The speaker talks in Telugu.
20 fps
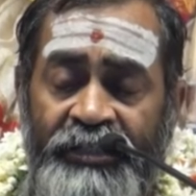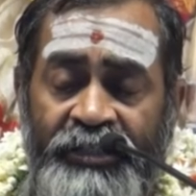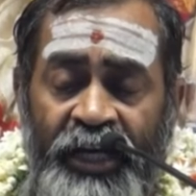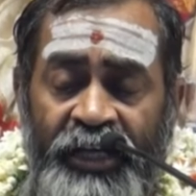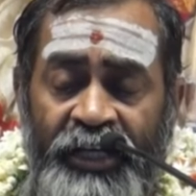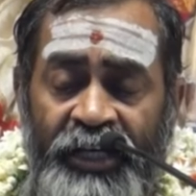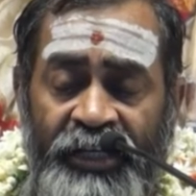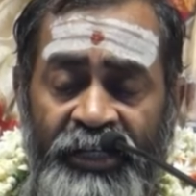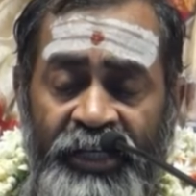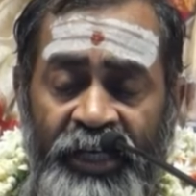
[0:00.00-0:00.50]

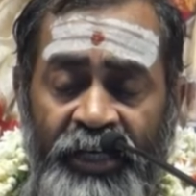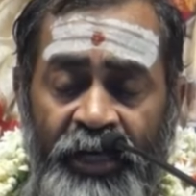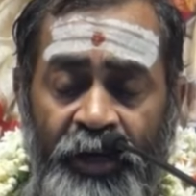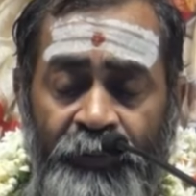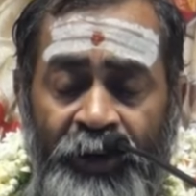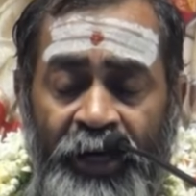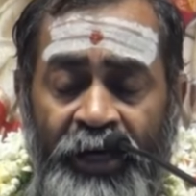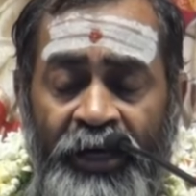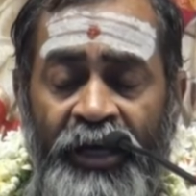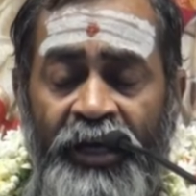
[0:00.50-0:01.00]
జయ జయ
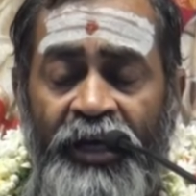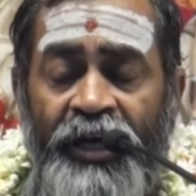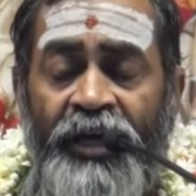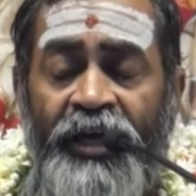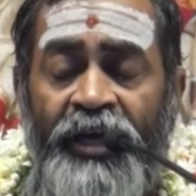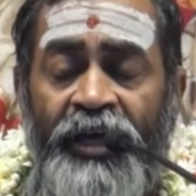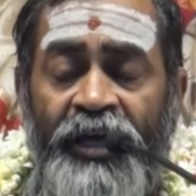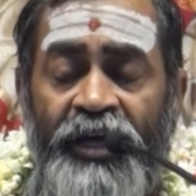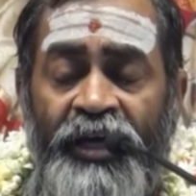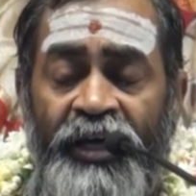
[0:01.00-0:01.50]

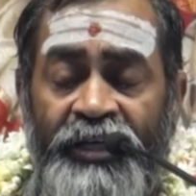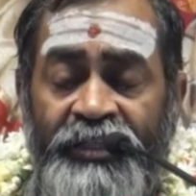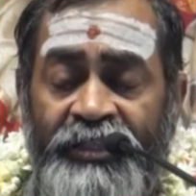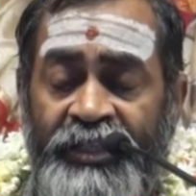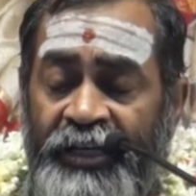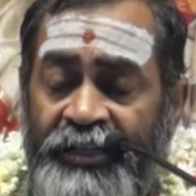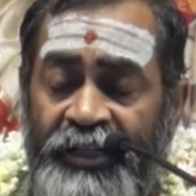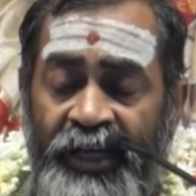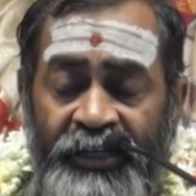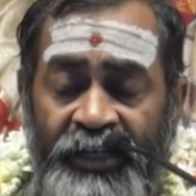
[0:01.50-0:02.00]

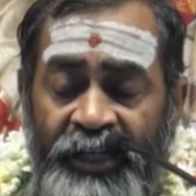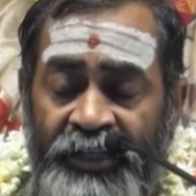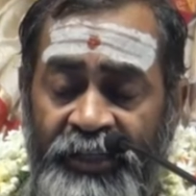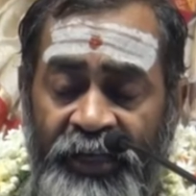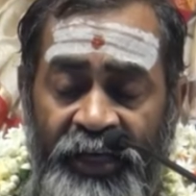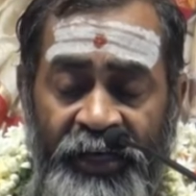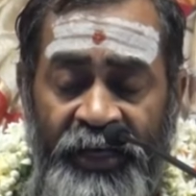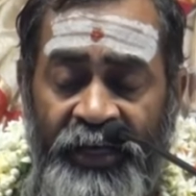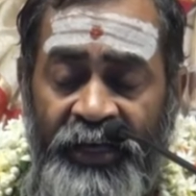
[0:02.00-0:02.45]
మహేశదయితే